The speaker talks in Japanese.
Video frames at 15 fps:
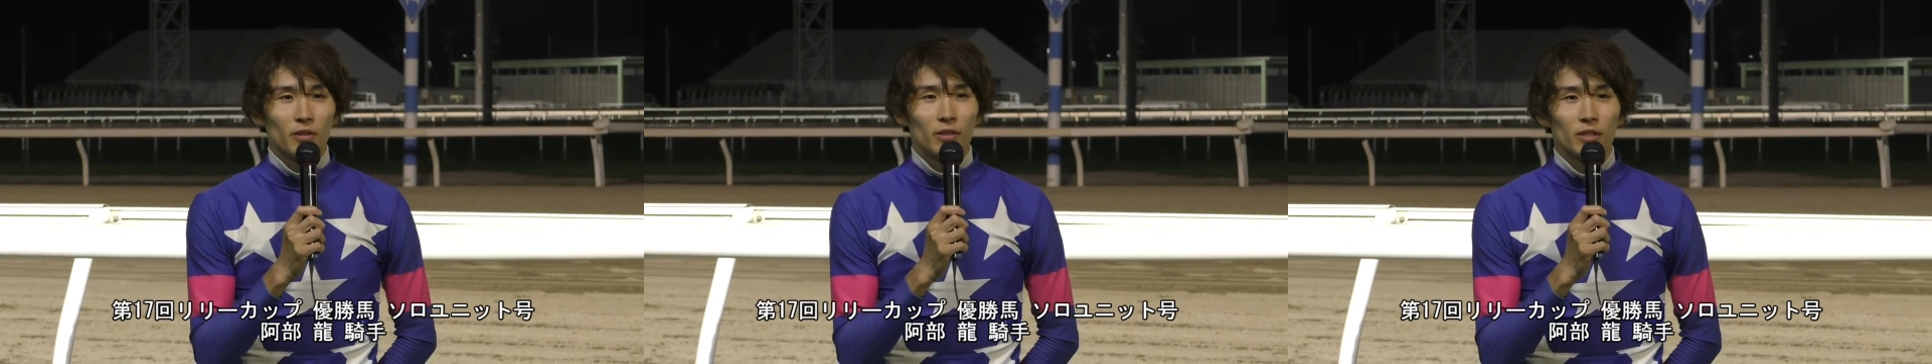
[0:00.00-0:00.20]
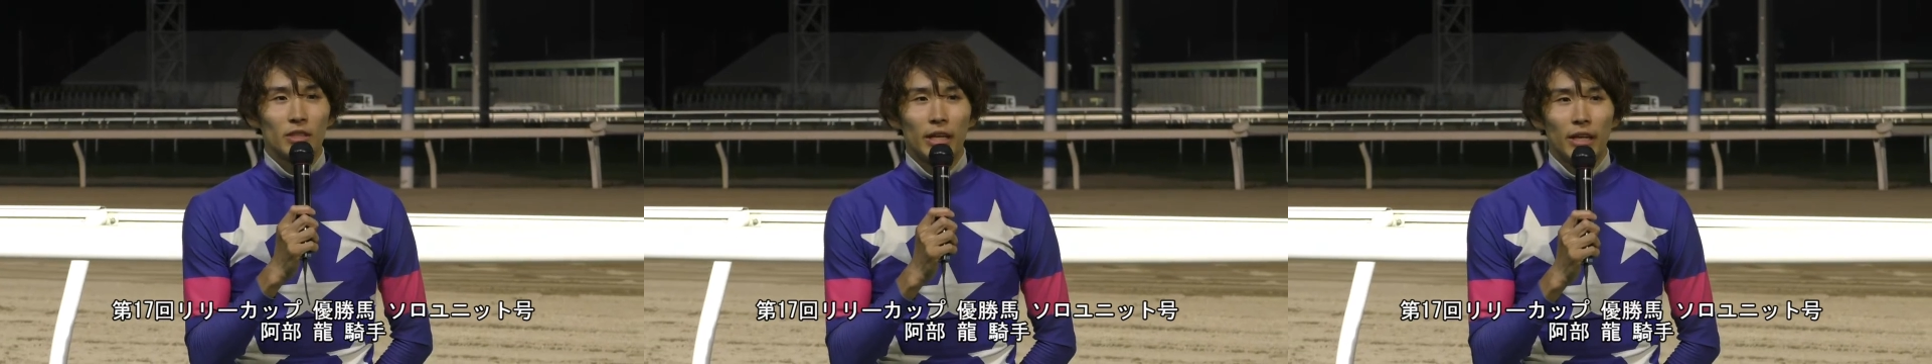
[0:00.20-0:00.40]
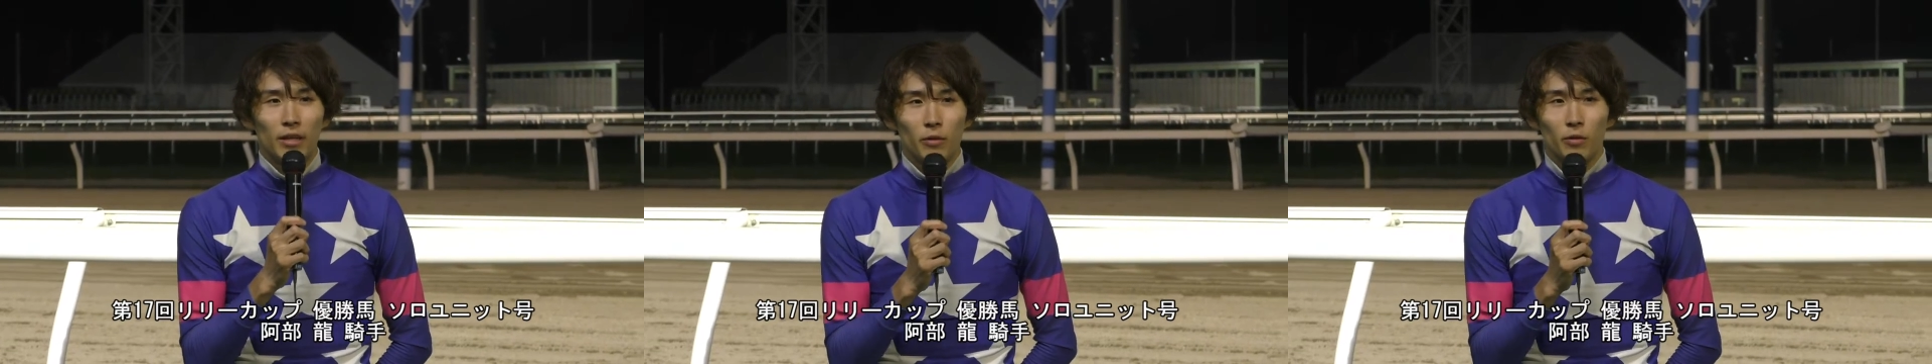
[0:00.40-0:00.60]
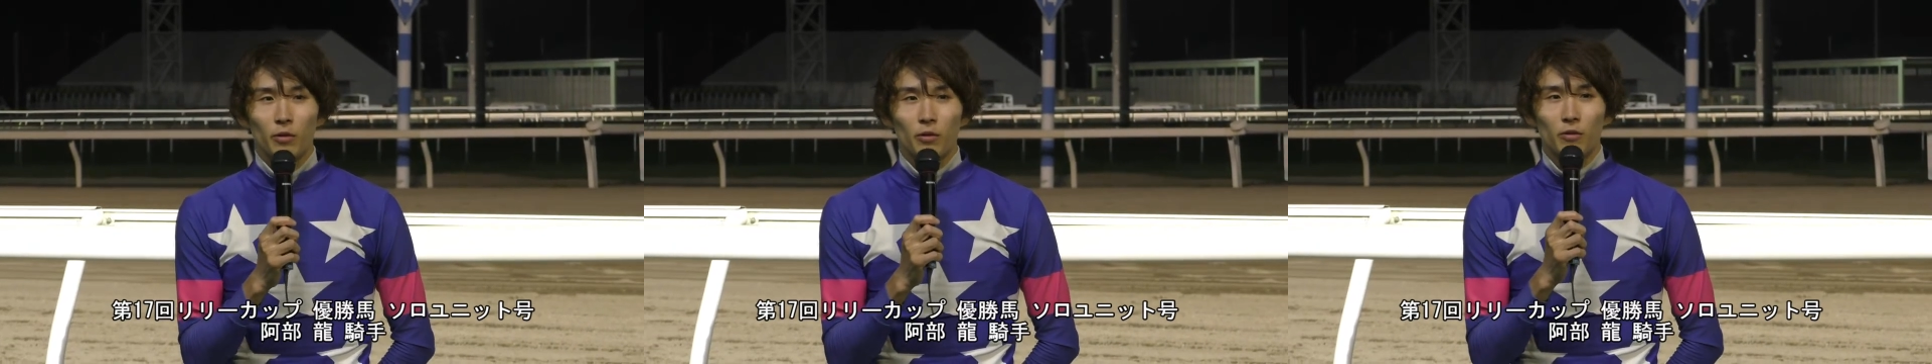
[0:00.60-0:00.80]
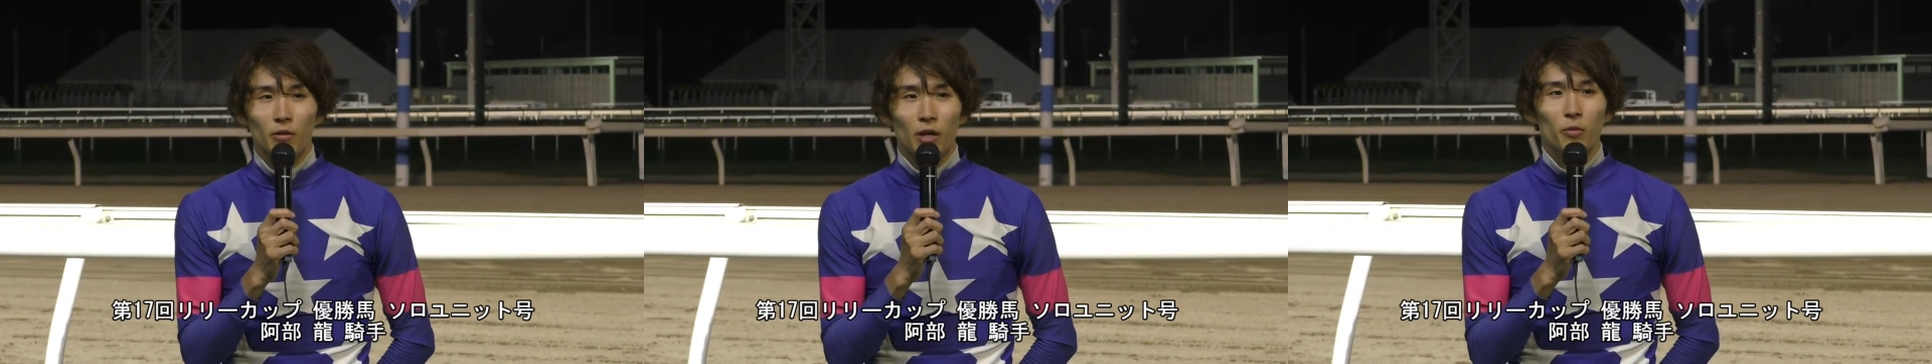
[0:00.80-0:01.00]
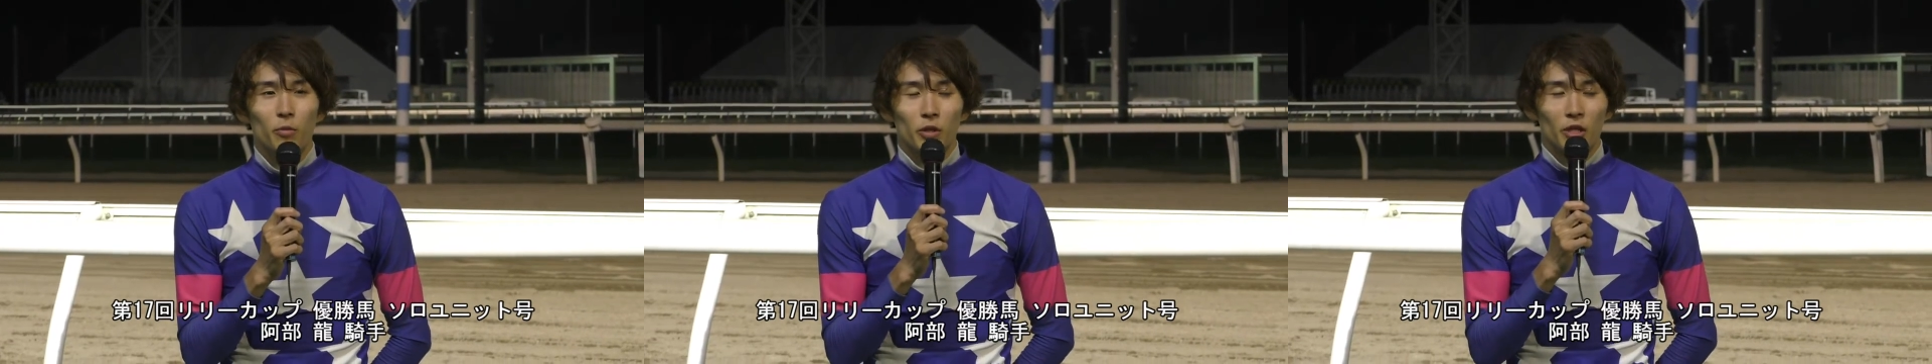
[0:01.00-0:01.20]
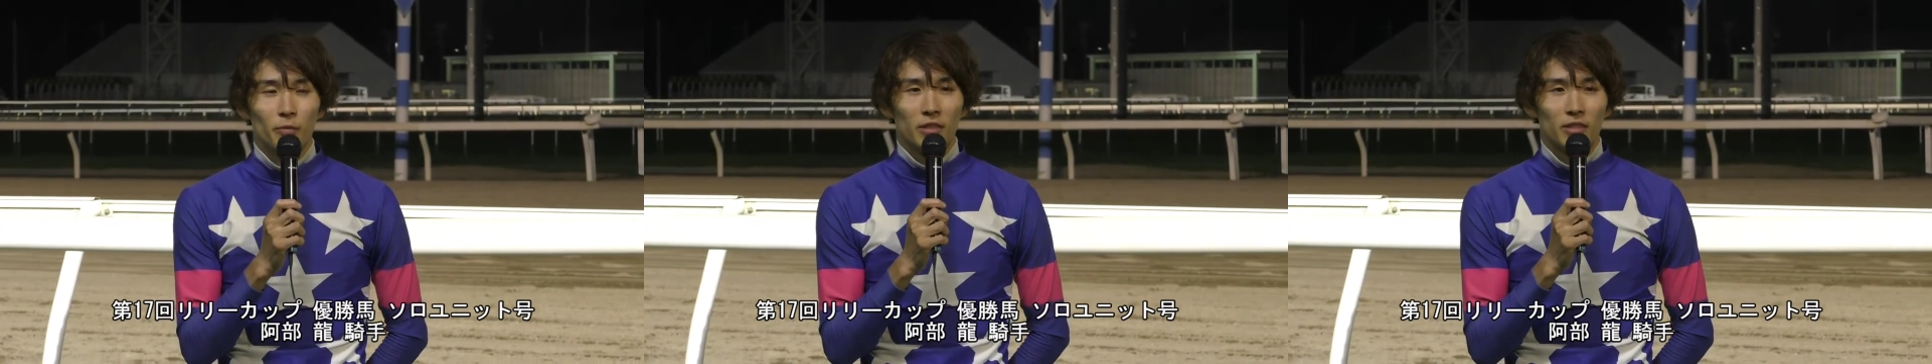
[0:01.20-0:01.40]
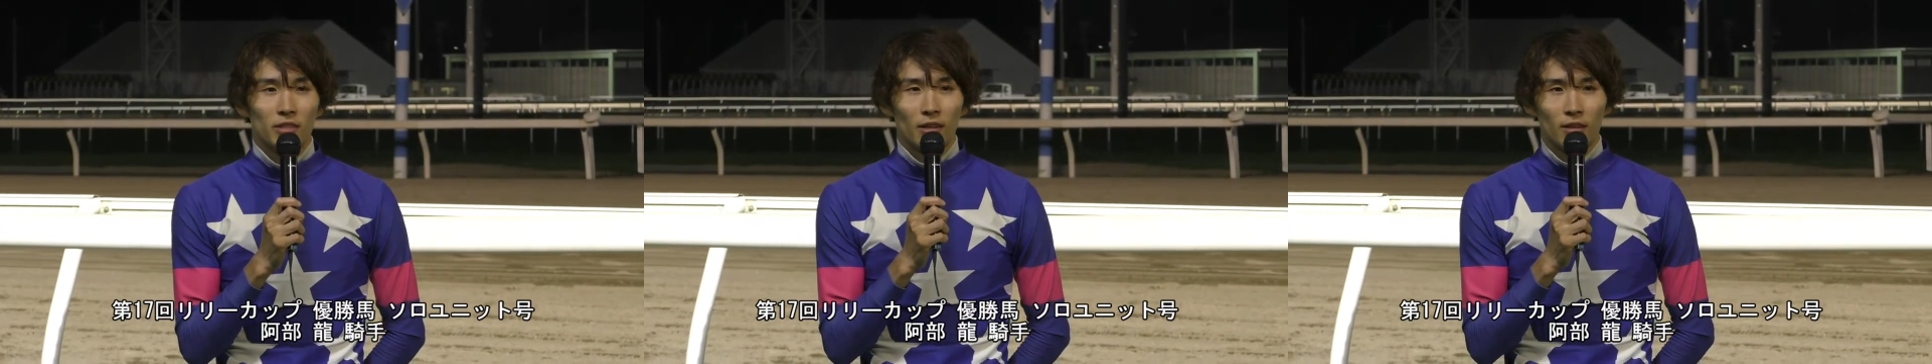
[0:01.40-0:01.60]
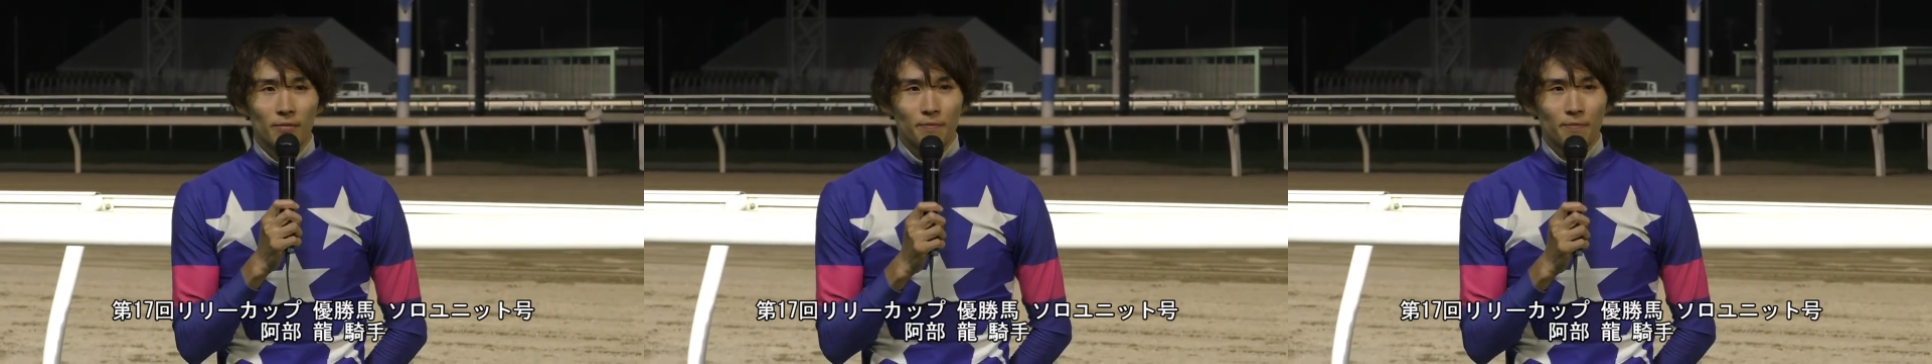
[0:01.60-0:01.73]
して乗ろうとは思ってました